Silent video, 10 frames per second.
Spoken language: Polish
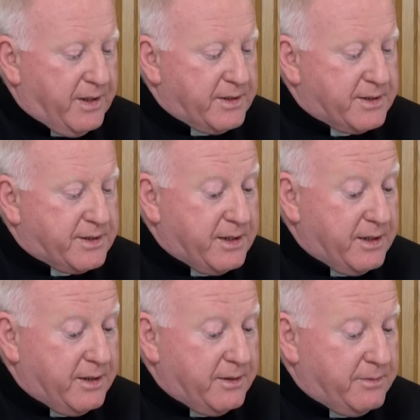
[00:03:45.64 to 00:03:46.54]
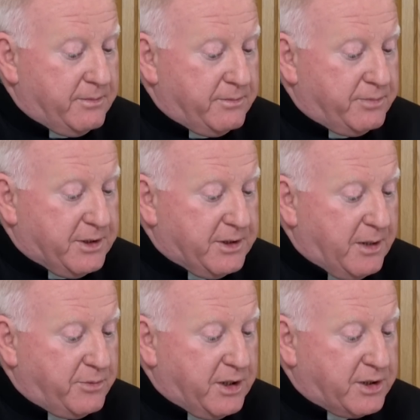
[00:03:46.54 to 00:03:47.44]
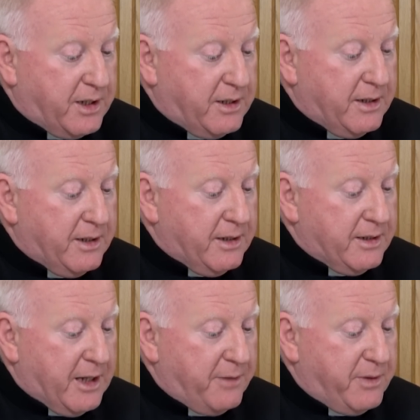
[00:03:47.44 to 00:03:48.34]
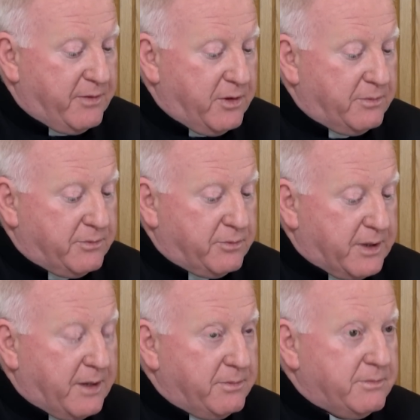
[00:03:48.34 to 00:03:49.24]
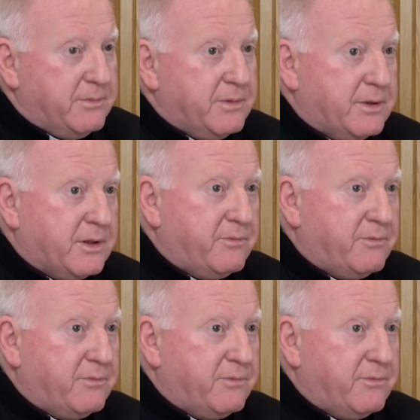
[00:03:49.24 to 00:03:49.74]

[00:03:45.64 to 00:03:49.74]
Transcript: Więc y, przyznam się, że najpierw no, tutaj mm,